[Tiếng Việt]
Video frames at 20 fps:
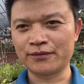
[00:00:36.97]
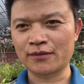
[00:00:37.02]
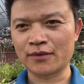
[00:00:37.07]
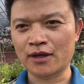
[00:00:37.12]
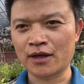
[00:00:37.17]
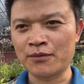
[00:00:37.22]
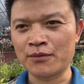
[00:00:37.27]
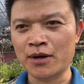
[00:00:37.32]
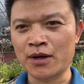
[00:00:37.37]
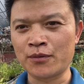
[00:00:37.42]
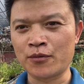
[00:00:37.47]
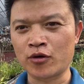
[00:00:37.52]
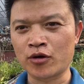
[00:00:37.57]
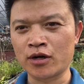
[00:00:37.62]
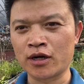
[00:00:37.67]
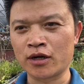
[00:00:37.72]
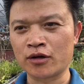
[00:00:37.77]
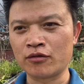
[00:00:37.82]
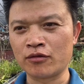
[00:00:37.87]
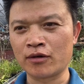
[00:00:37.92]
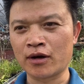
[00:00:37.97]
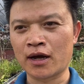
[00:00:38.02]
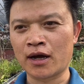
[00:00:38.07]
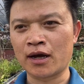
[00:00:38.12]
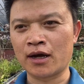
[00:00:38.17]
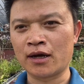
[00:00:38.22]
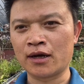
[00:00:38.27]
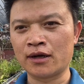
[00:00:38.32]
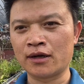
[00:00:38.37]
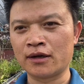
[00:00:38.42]
để mời mọi người cùng
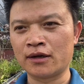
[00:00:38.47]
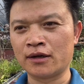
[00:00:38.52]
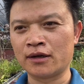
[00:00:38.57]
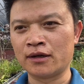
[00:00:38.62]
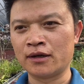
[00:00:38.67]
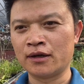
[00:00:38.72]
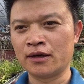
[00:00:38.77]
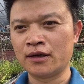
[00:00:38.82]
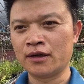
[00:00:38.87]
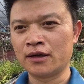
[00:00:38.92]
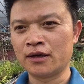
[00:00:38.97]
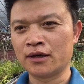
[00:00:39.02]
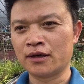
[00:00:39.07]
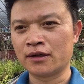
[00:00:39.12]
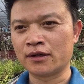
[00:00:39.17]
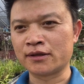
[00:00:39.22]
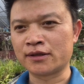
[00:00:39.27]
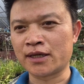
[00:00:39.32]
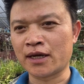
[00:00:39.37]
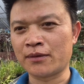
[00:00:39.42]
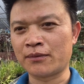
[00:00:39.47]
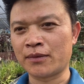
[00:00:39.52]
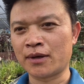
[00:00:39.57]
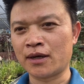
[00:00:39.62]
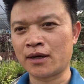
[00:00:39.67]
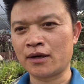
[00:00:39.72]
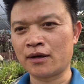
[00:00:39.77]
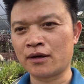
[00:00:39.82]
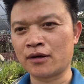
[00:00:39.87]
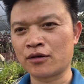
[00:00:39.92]
ờ, xem
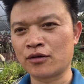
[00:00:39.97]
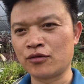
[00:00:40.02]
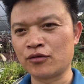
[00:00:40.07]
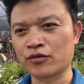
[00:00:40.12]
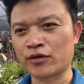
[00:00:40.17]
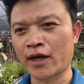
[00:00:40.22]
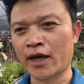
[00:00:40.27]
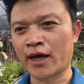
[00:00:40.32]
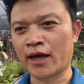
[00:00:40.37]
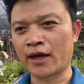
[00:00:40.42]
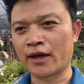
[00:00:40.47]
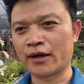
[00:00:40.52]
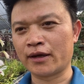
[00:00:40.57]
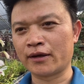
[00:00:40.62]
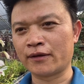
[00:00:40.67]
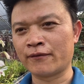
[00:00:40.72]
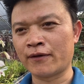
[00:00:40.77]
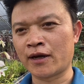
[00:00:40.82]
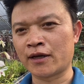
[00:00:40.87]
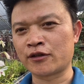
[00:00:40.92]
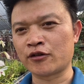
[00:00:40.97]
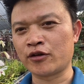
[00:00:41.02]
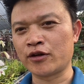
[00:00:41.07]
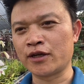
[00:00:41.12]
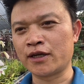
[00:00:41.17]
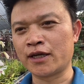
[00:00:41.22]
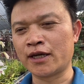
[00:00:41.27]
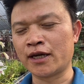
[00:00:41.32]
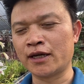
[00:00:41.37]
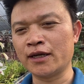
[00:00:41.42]
ờ, cụ thể và cho ý
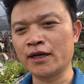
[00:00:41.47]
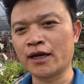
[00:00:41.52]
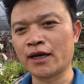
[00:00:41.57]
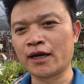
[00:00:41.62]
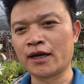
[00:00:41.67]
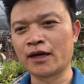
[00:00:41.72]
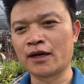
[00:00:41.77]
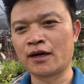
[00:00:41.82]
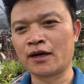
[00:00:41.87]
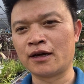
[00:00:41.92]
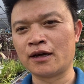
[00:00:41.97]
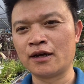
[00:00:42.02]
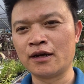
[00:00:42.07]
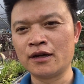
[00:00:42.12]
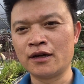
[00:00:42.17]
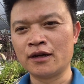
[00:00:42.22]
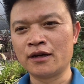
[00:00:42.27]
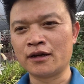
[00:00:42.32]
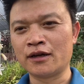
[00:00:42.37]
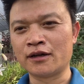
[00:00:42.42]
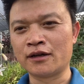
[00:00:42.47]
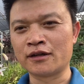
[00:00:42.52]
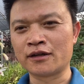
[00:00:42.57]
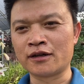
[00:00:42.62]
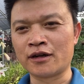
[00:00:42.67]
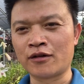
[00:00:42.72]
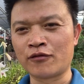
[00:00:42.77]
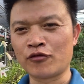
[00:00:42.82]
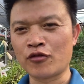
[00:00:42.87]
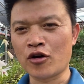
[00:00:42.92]
kiến để
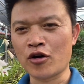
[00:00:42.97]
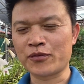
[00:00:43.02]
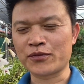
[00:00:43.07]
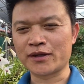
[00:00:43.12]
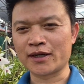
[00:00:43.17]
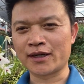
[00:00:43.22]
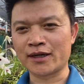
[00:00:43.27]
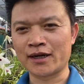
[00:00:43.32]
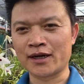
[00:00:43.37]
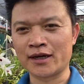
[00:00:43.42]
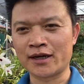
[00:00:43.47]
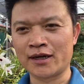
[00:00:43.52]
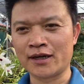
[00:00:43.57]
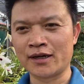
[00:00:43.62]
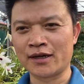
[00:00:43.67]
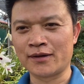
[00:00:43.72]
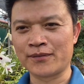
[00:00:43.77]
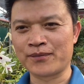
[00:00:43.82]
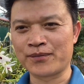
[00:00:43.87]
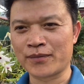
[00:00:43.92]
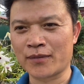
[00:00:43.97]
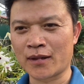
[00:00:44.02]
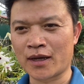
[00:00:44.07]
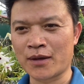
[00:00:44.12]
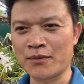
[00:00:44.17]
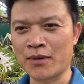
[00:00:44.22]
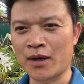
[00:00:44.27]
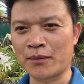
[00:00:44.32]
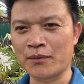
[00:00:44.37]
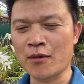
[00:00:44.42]
đóng góp xem là cái
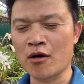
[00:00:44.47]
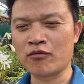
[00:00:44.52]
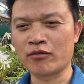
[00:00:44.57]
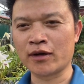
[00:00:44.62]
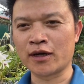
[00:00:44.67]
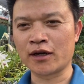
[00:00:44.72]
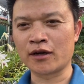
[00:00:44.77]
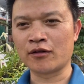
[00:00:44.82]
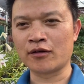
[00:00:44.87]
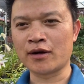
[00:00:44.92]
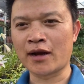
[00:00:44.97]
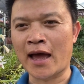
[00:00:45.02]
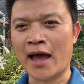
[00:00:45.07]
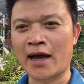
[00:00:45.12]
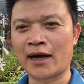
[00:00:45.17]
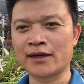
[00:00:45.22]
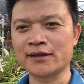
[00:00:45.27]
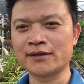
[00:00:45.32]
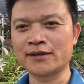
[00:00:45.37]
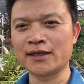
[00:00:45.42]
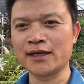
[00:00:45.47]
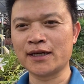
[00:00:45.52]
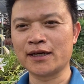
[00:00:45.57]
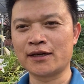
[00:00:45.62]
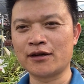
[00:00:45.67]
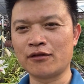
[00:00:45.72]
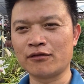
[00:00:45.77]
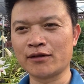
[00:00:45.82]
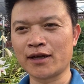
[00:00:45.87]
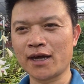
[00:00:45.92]
mặt bông này có đáng dị
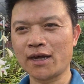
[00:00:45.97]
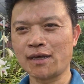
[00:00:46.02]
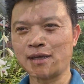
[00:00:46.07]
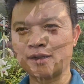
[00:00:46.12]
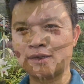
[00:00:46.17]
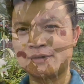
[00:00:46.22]
không nhá đây